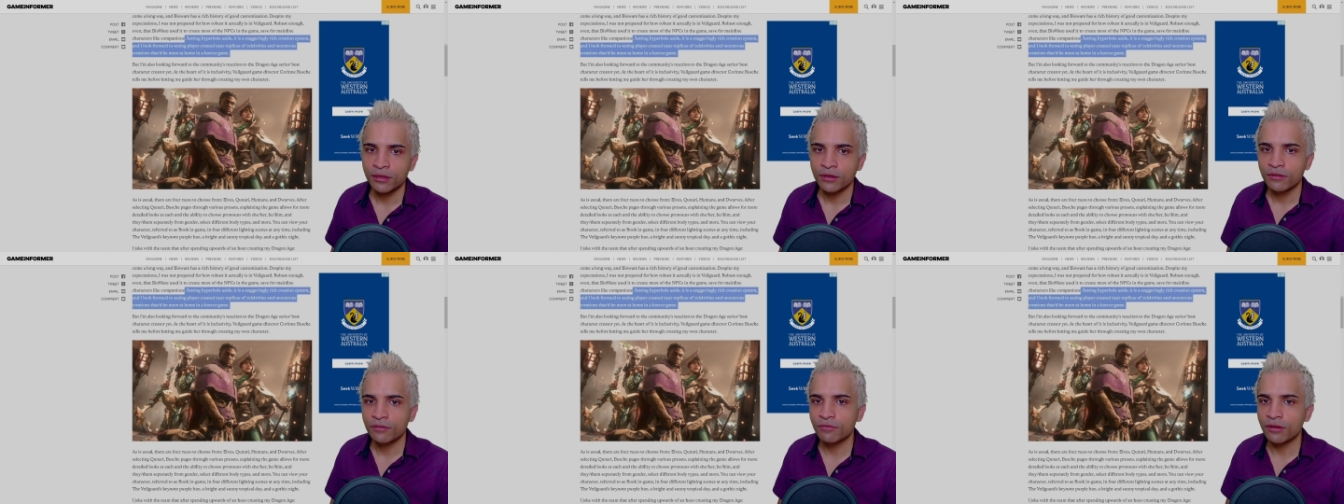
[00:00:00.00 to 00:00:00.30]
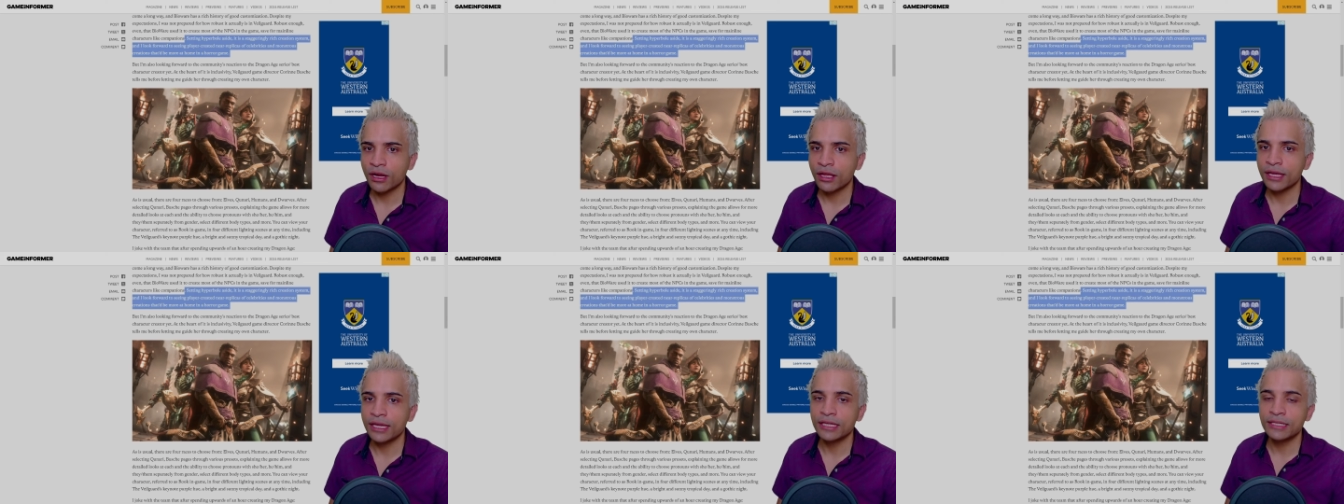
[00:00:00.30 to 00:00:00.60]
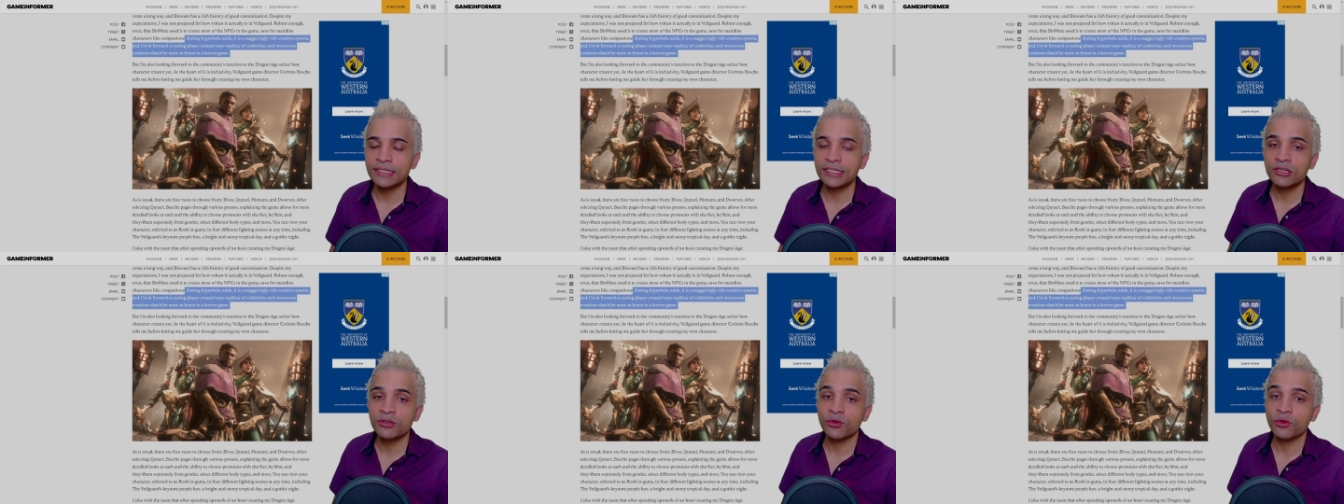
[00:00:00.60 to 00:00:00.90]
Voilà, et il
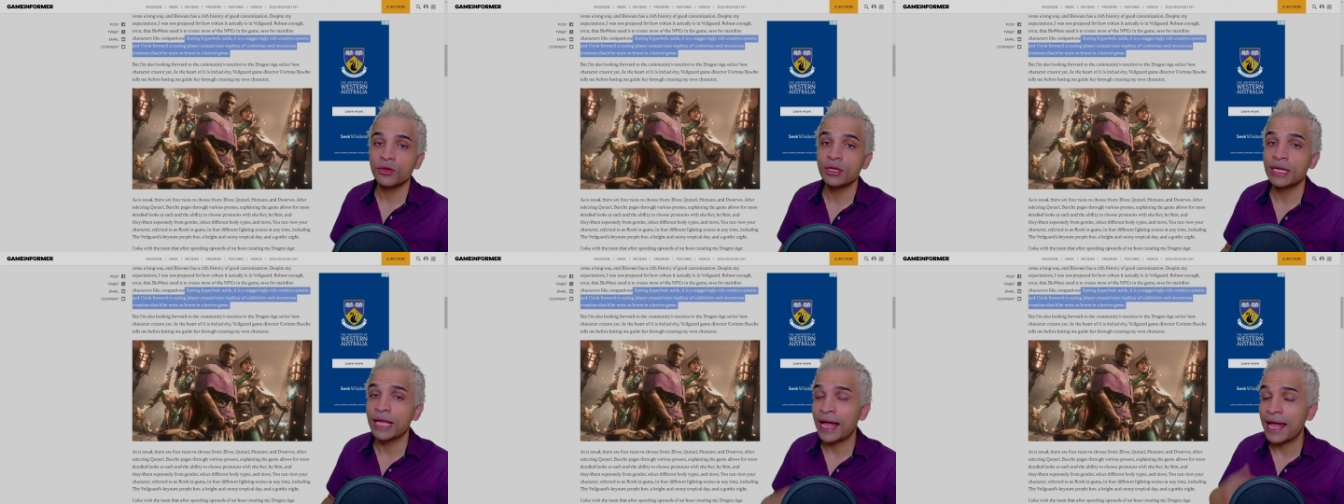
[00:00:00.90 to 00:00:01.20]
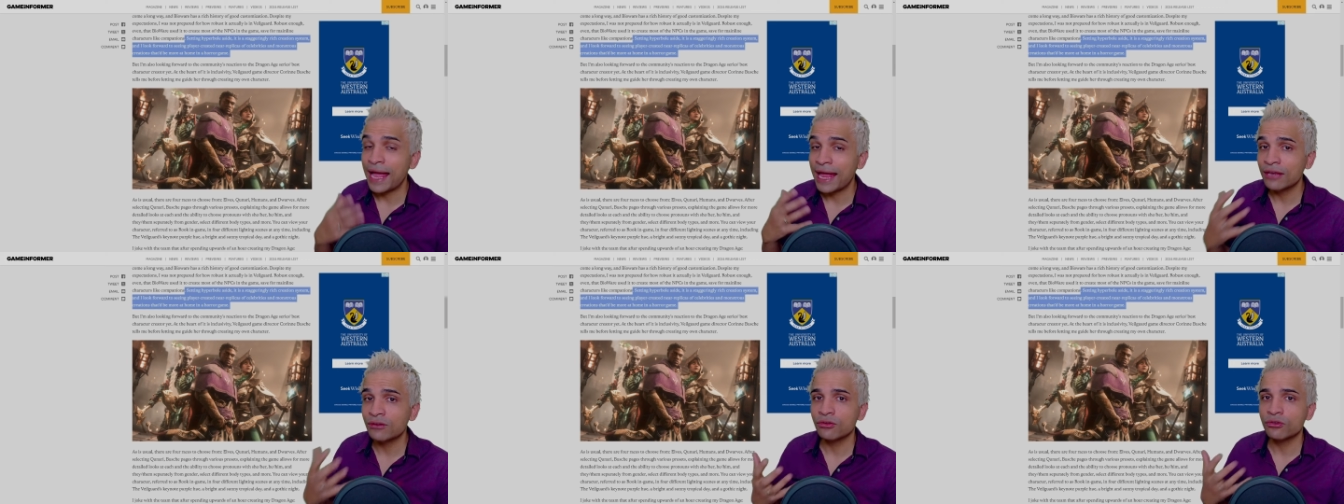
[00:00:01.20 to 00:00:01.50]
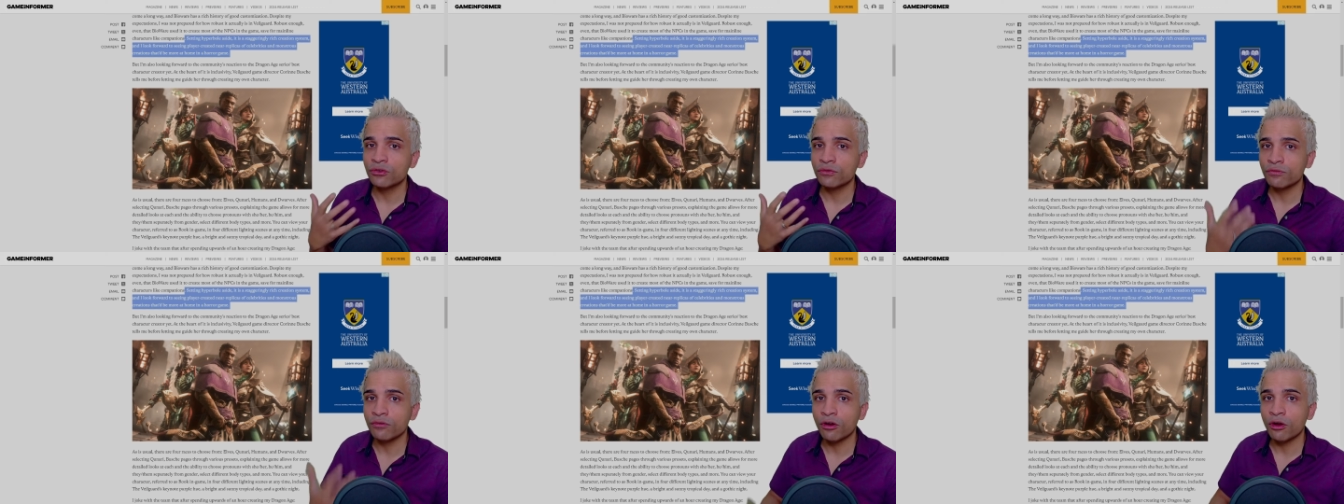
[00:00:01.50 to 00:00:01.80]
dit qu'il a hâte
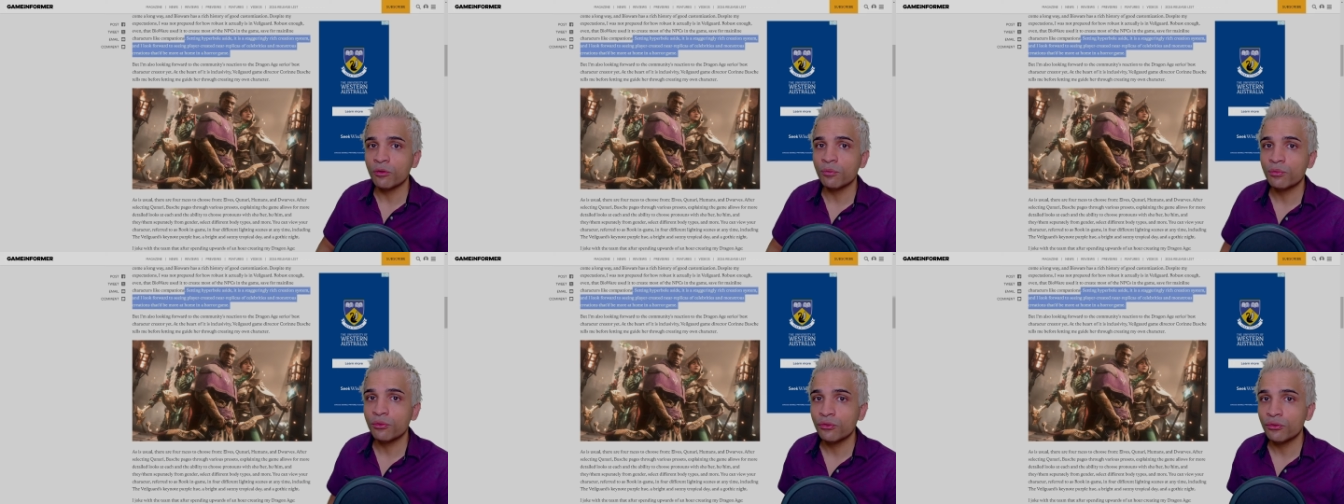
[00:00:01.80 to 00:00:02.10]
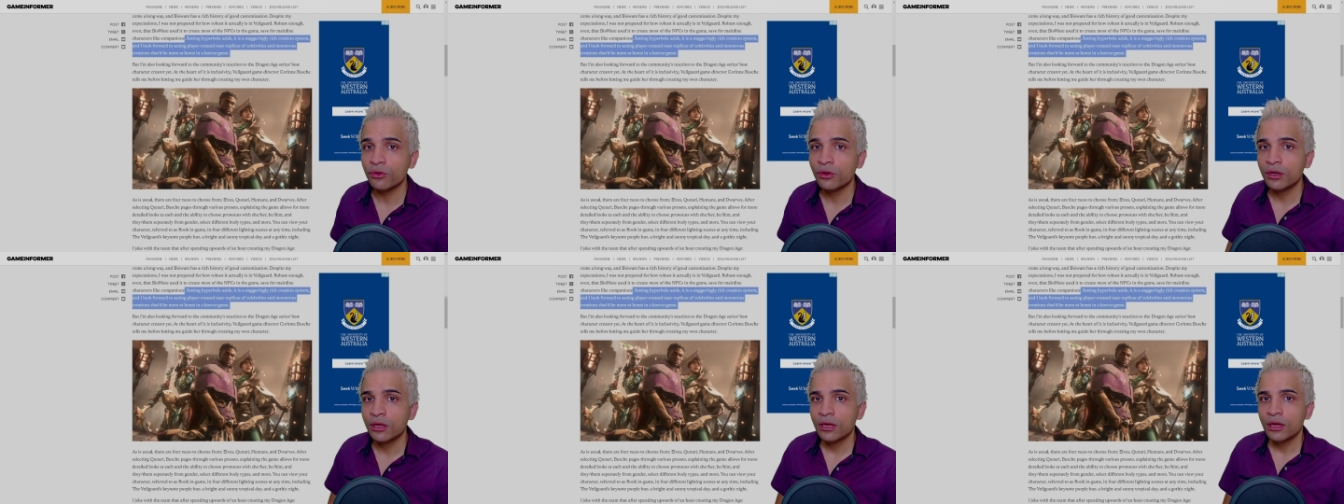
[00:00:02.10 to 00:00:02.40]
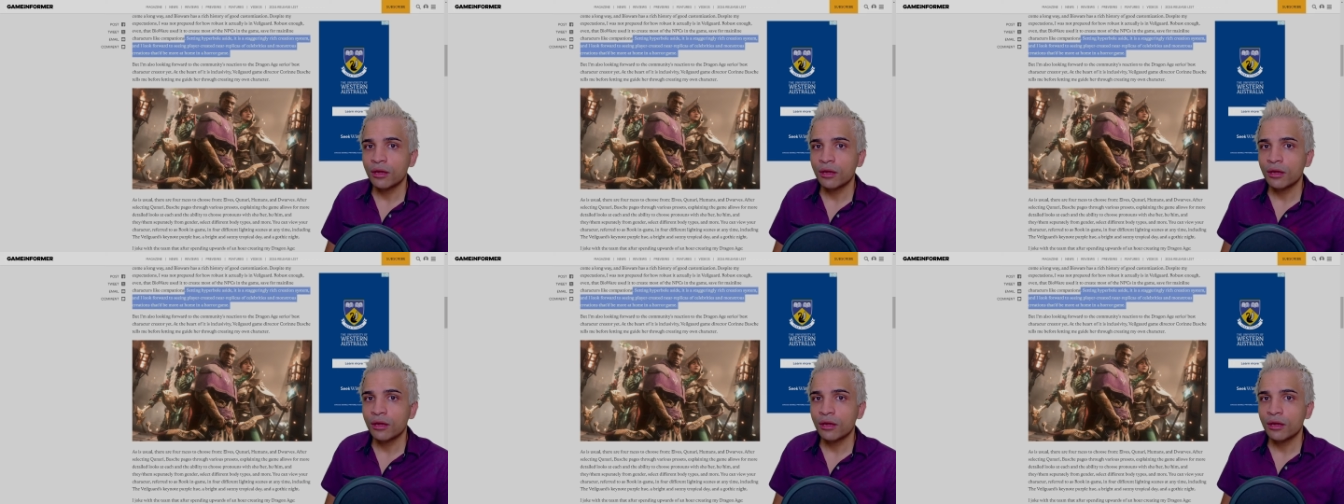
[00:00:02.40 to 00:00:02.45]
de voir un peu